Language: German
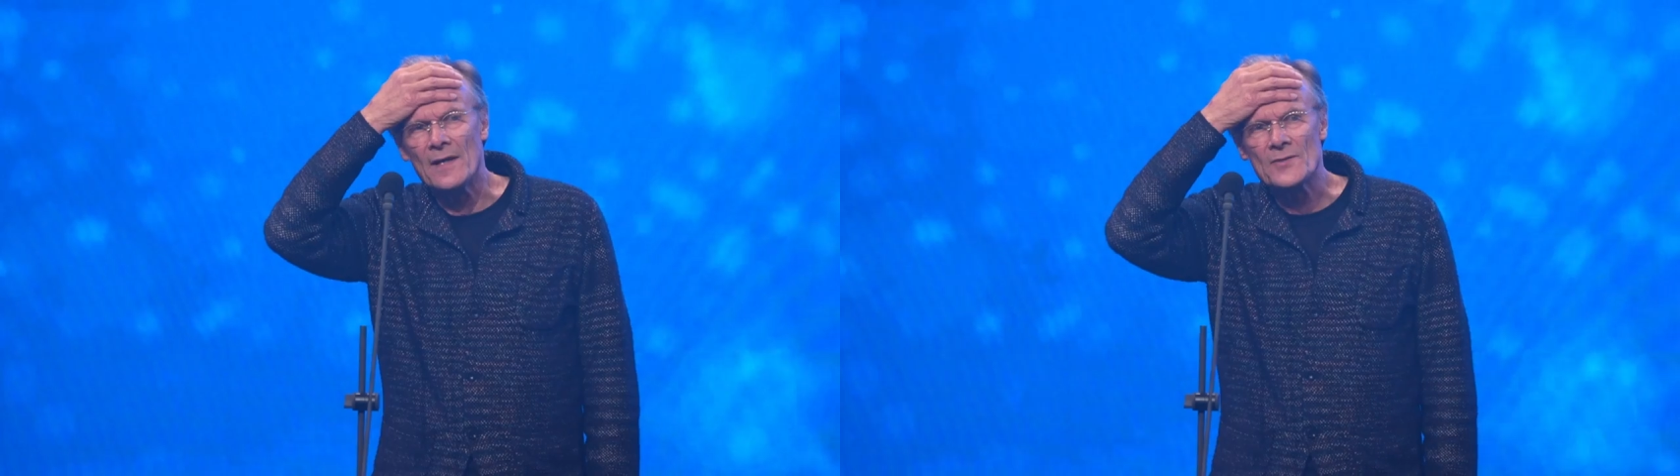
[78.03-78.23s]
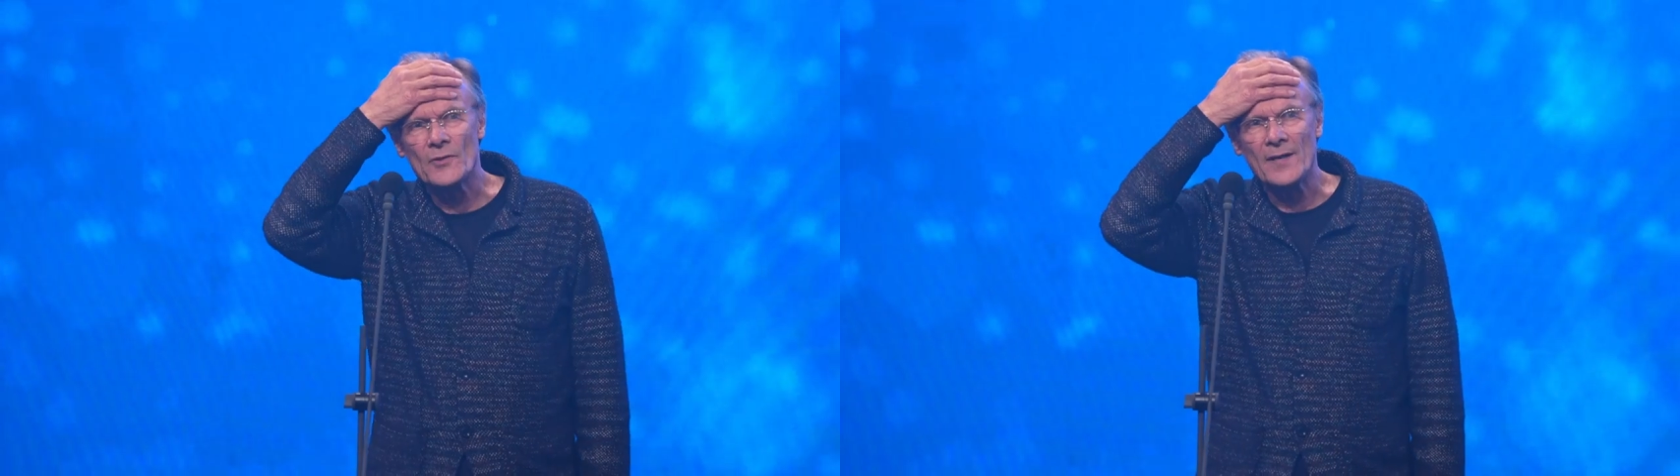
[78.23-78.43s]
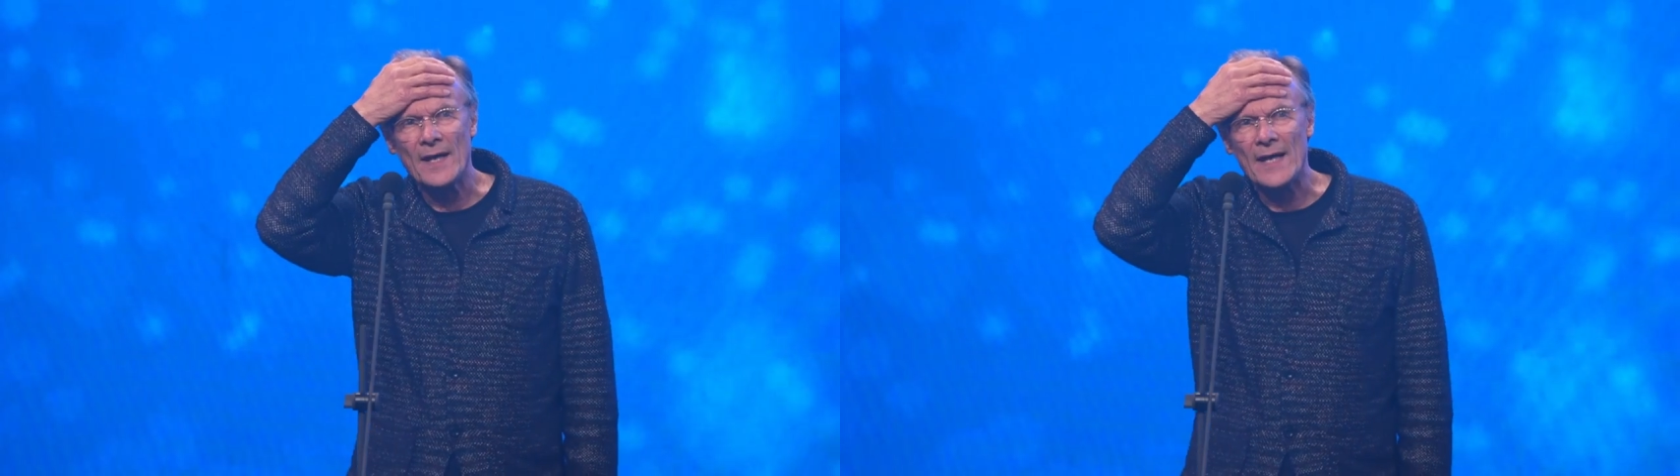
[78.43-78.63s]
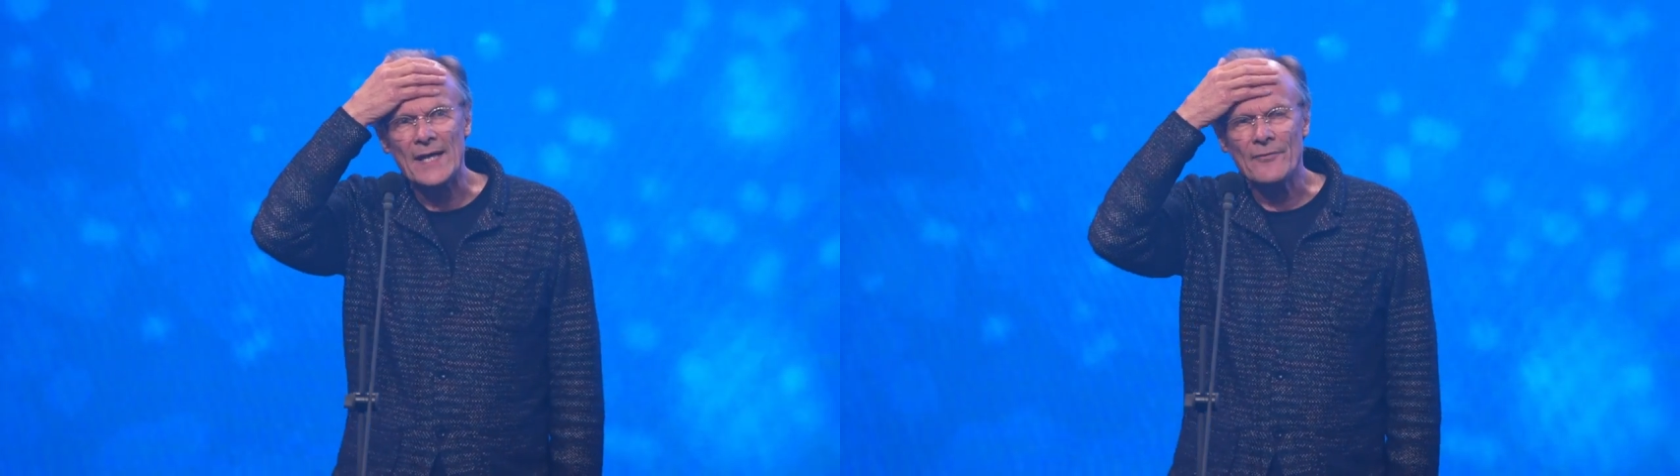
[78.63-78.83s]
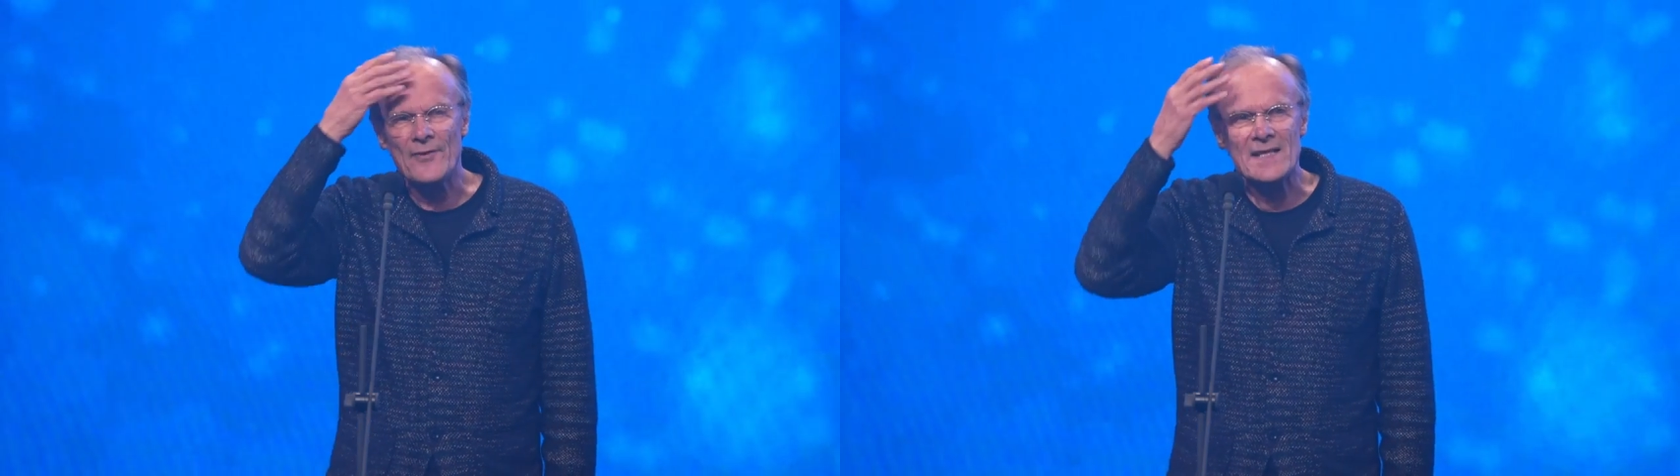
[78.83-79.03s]
also der
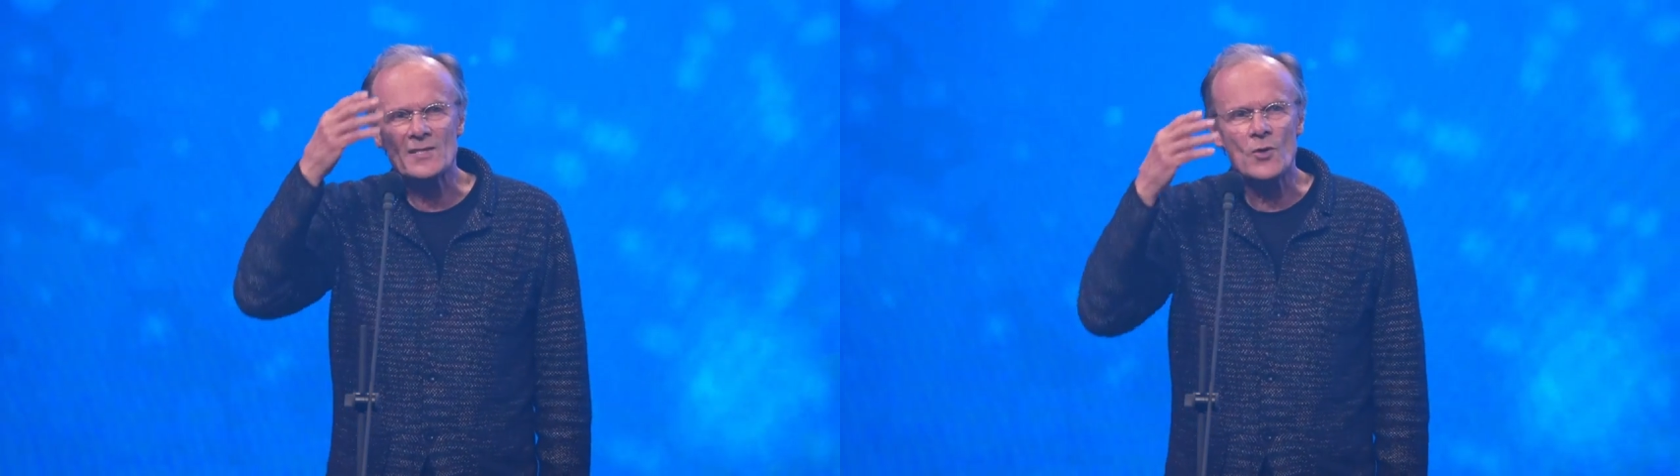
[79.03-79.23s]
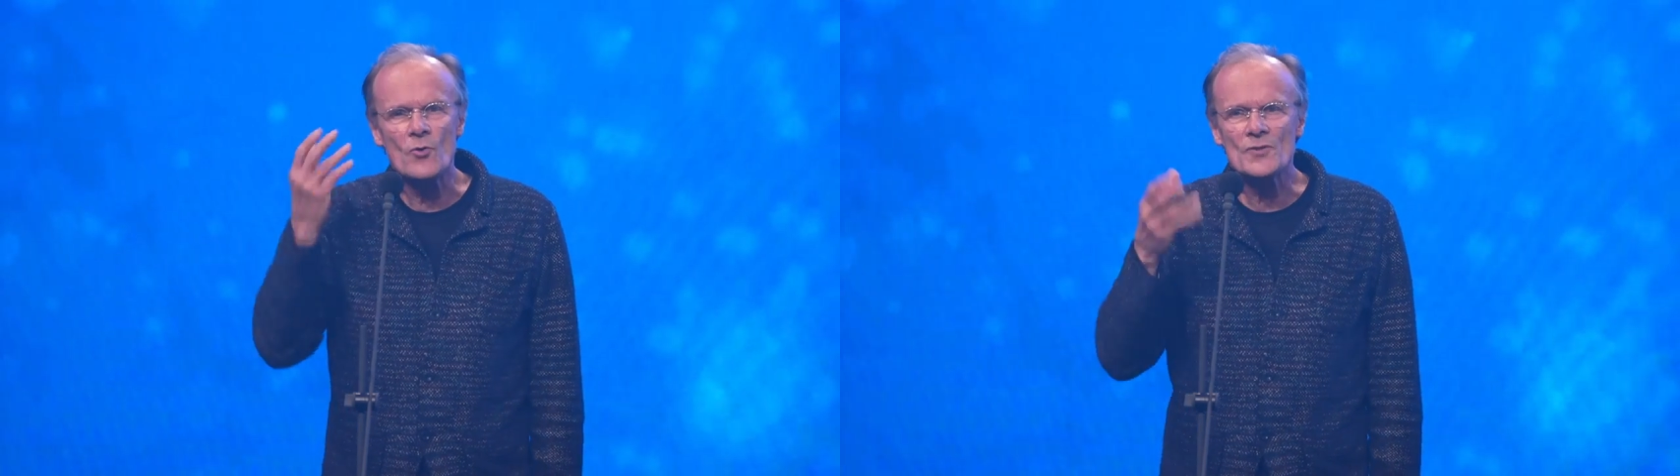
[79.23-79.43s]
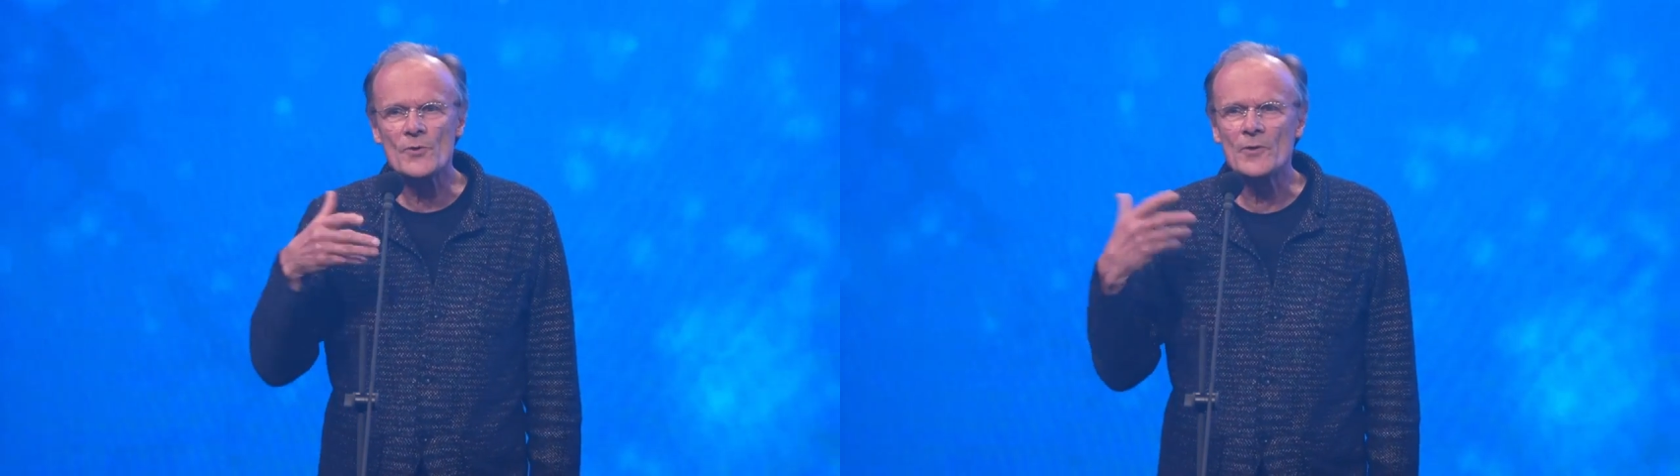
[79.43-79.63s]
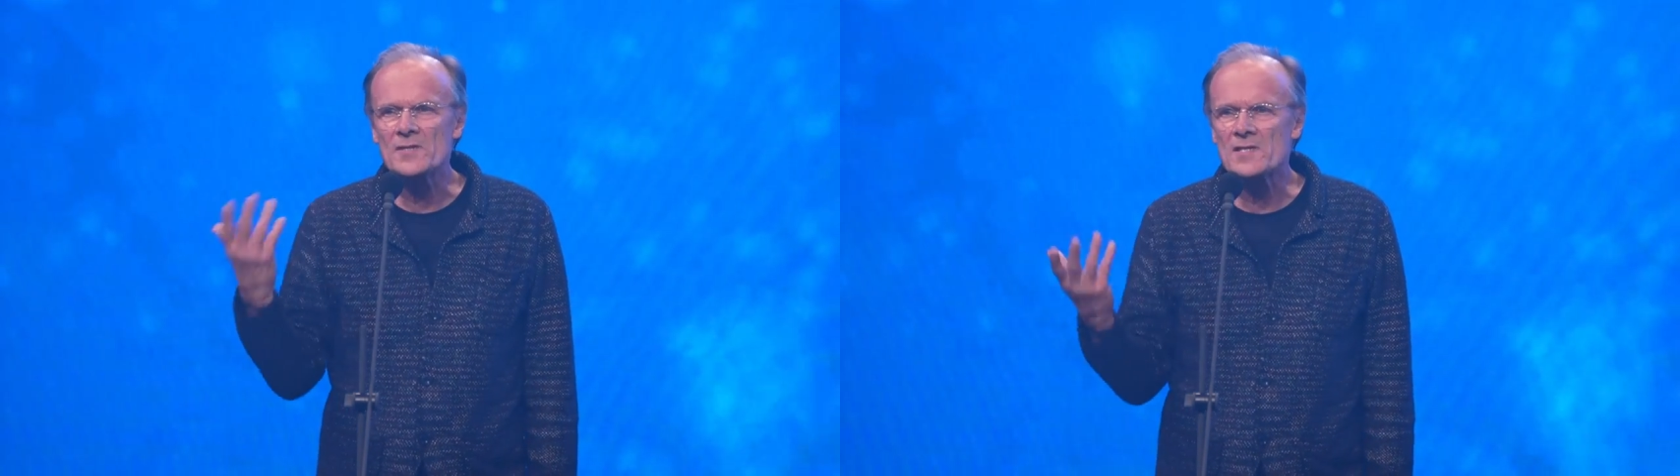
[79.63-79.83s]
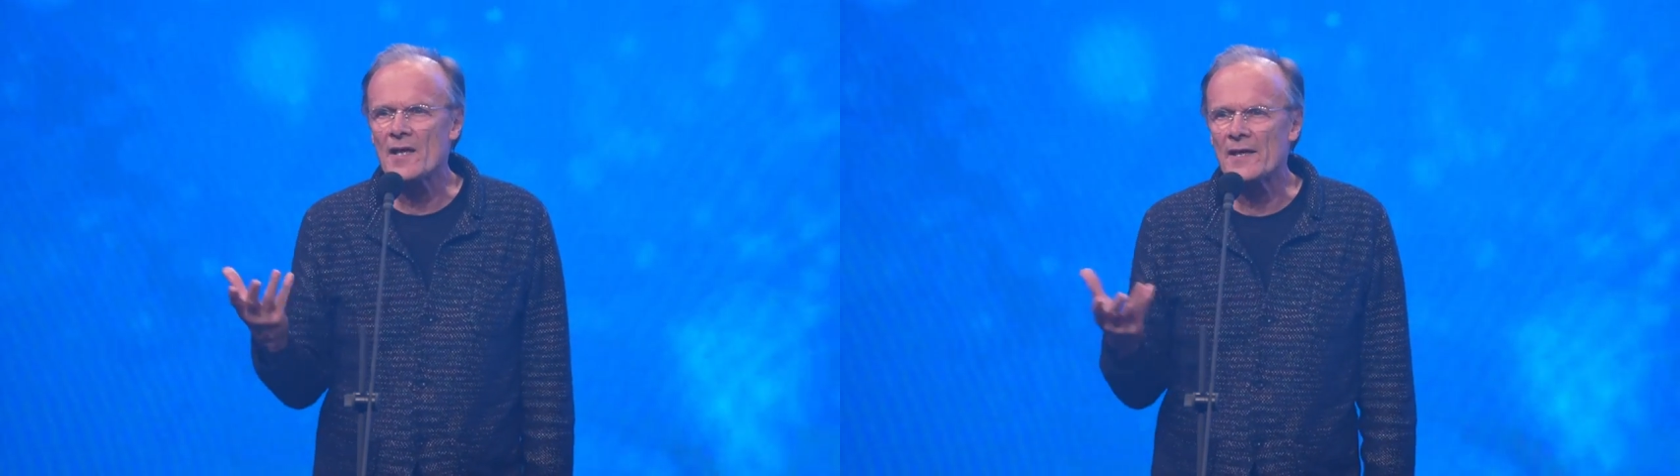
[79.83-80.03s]

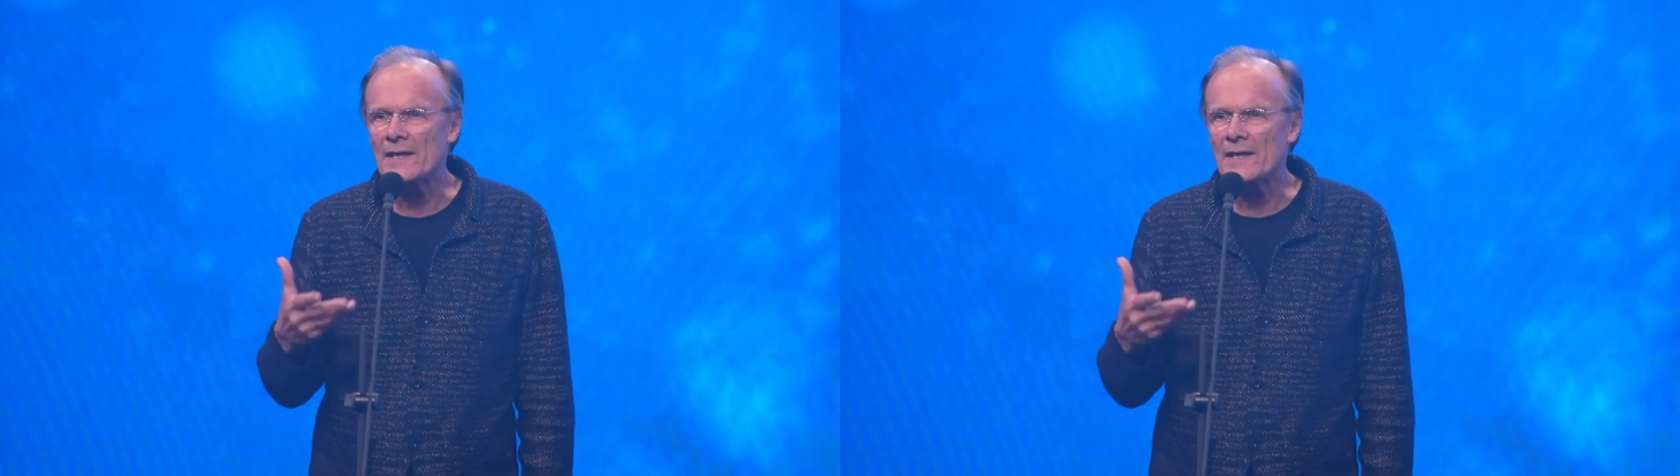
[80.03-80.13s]
Entfesselungskünstler